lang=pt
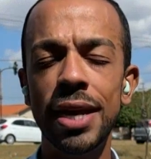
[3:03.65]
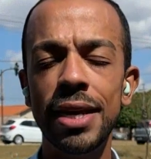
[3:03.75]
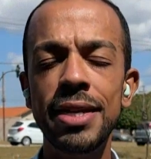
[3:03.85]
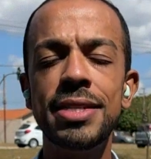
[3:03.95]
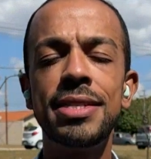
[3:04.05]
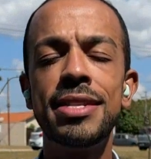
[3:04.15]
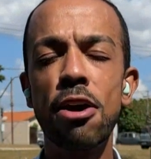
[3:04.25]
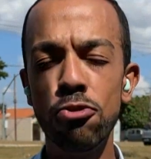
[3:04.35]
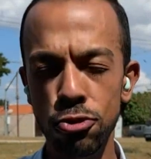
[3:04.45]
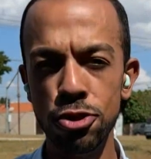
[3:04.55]
e
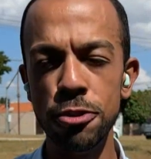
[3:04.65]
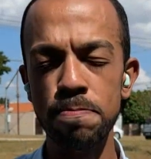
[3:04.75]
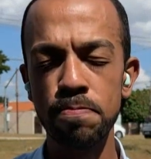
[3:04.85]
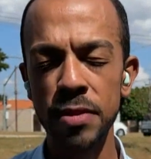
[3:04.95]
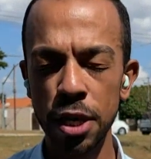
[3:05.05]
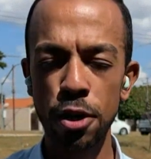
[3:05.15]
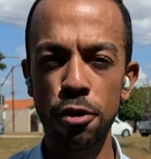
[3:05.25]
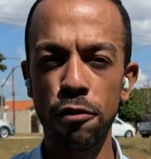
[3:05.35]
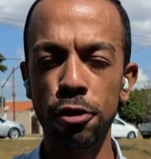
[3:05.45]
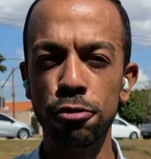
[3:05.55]
saúde.
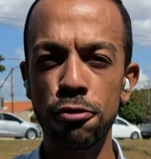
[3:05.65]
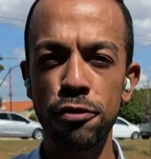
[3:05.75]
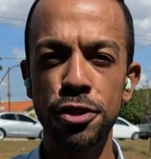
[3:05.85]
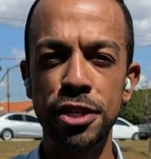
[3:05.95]
Volto com você,